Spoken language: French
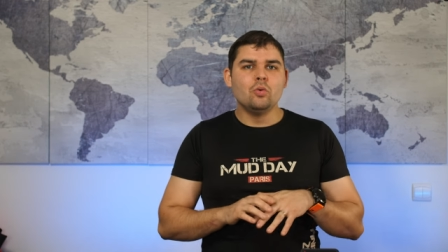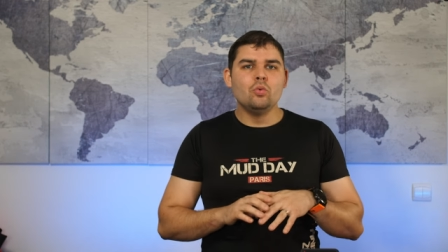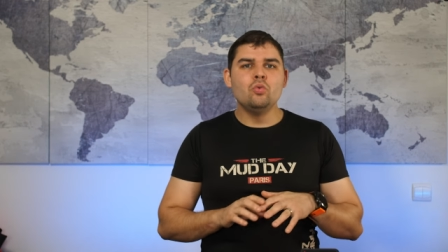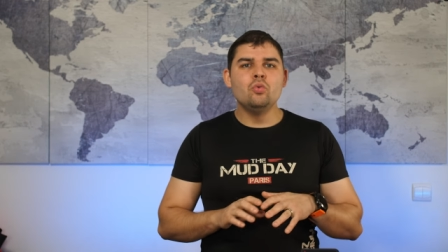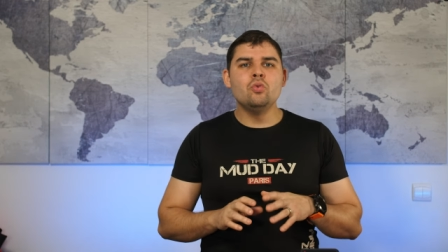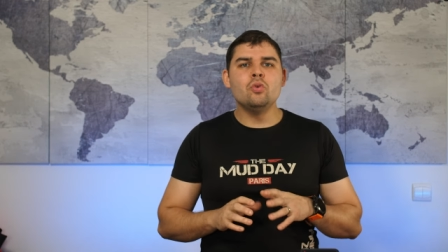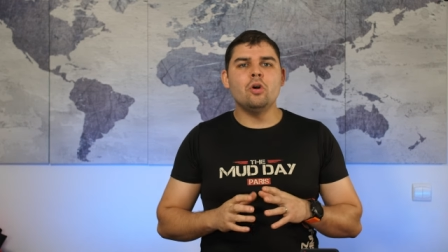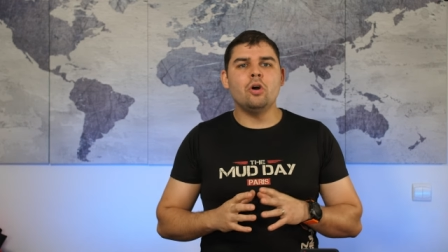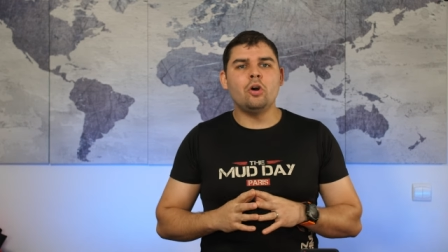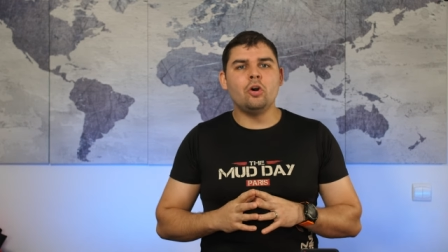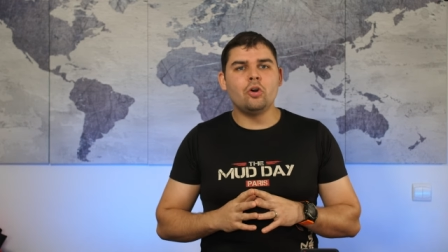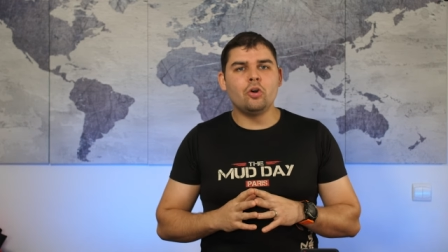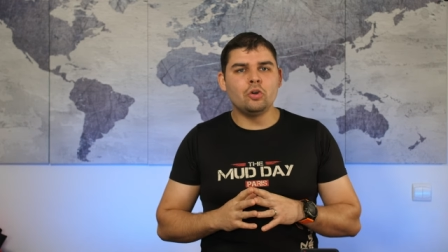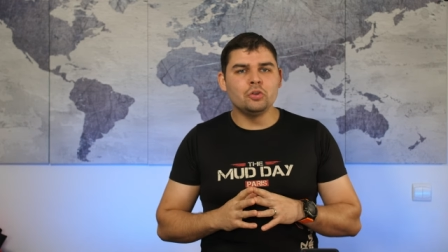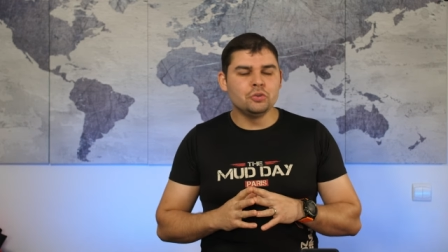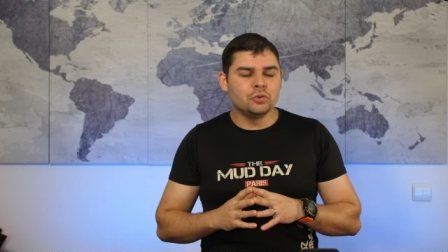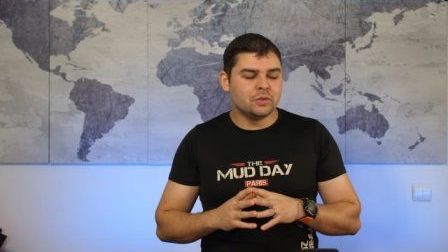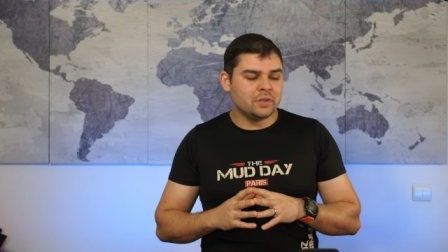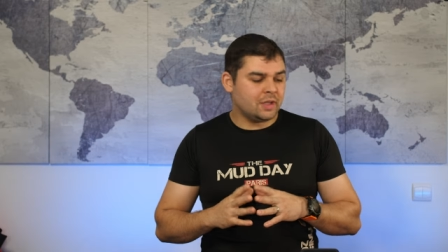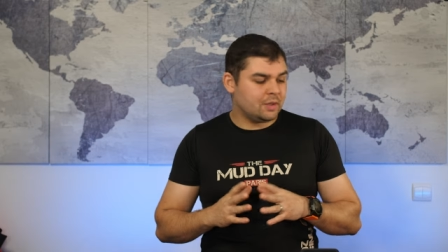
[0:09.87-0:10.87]
ou en
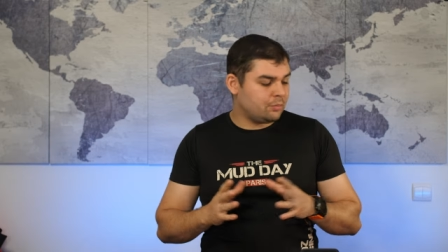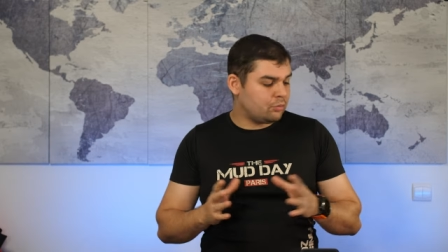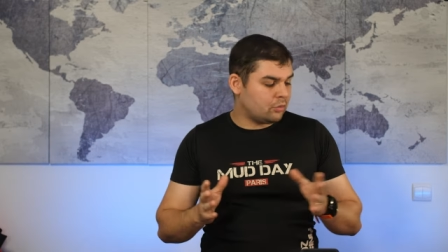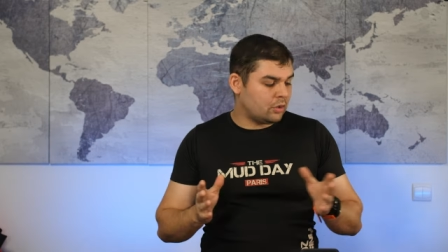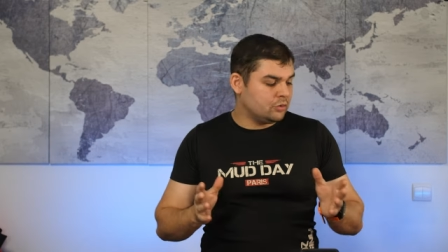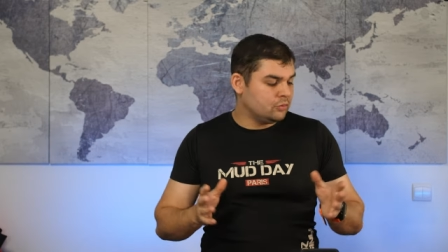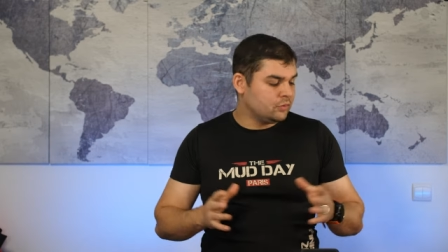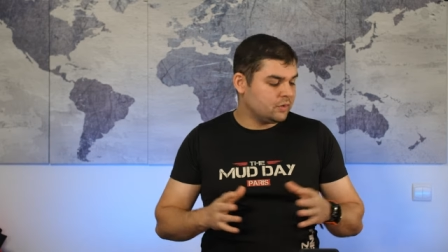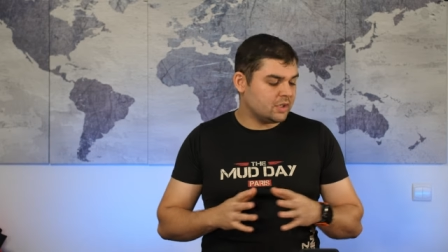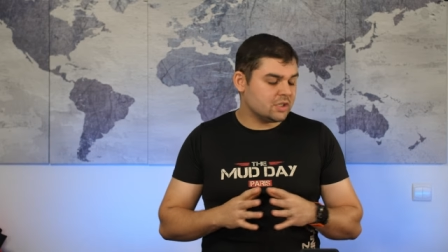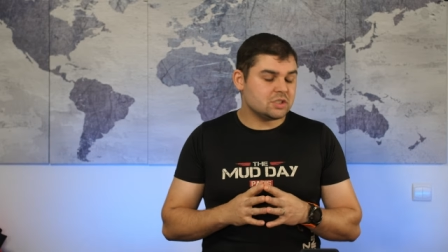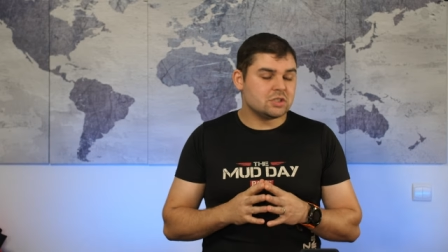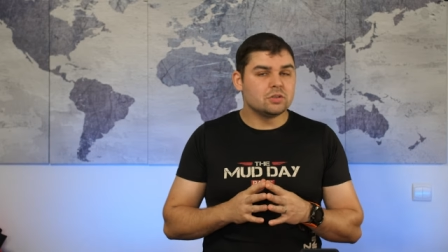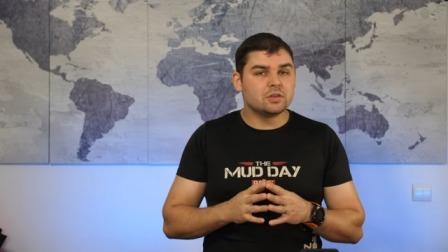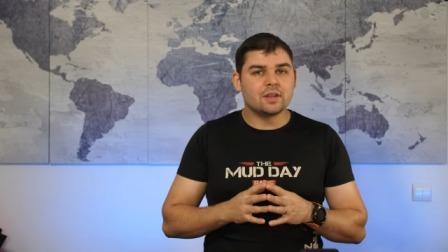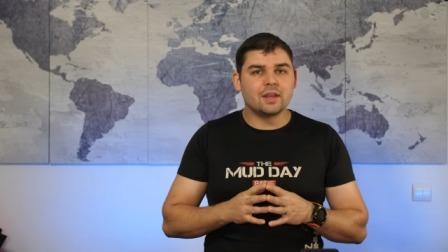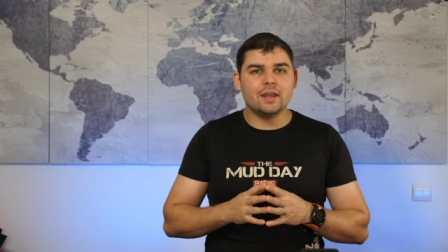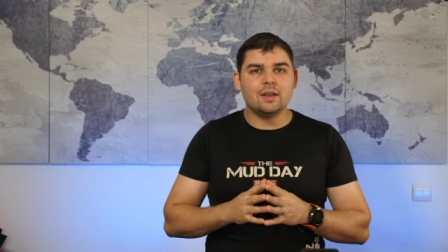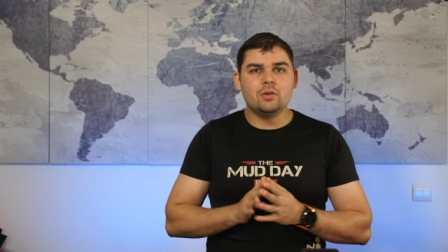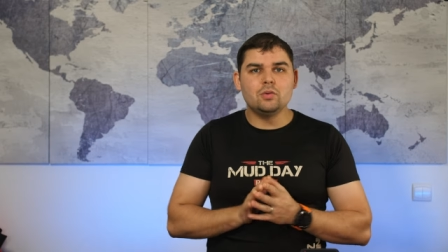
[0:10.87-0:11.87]
randonnée, pour un usage de
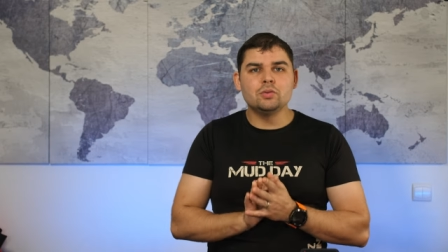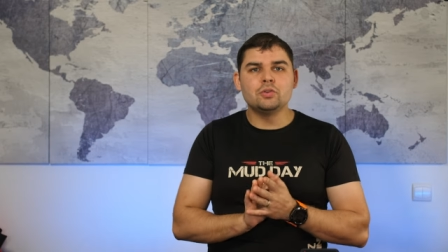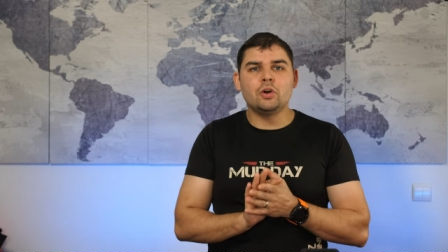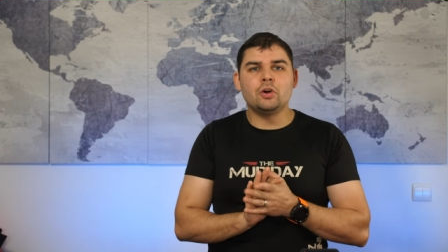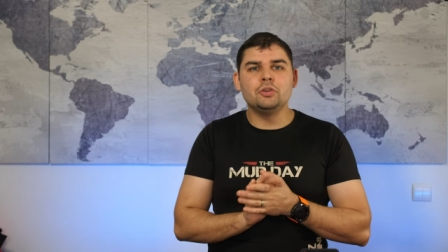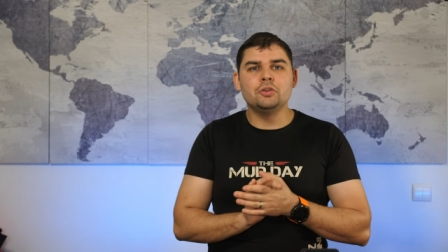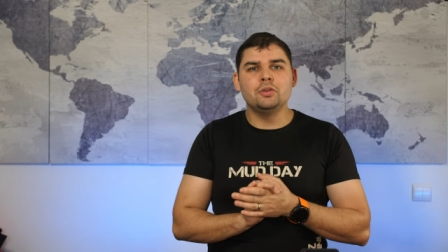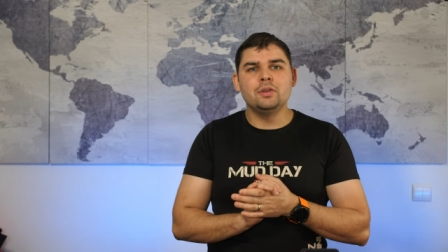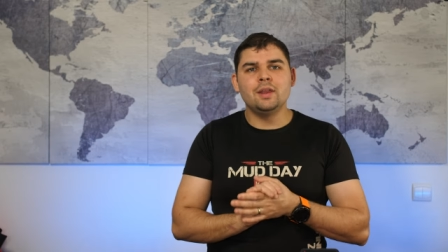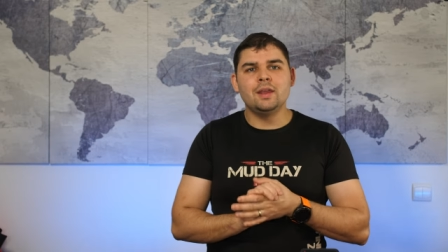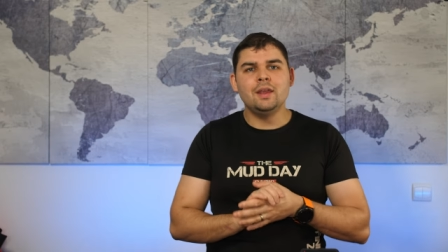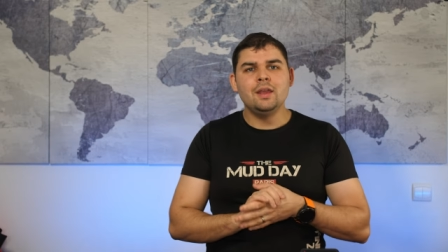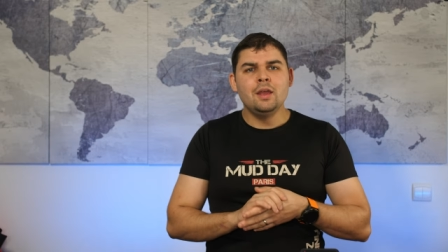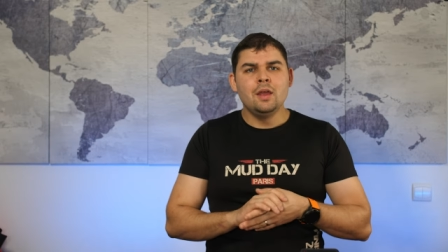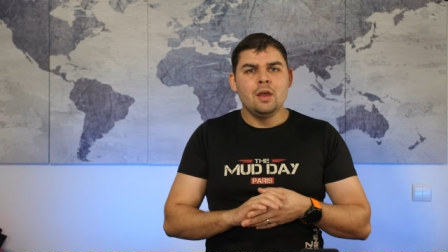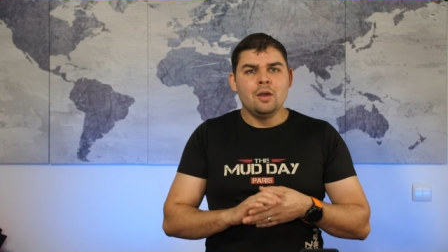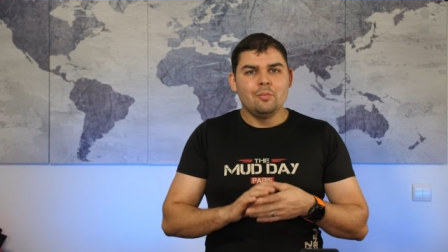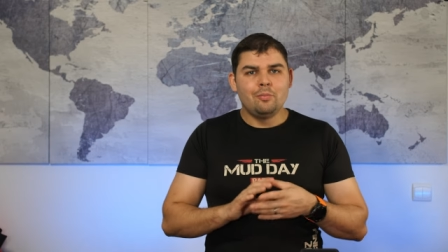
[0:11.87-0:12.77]
trek ou de randonnée,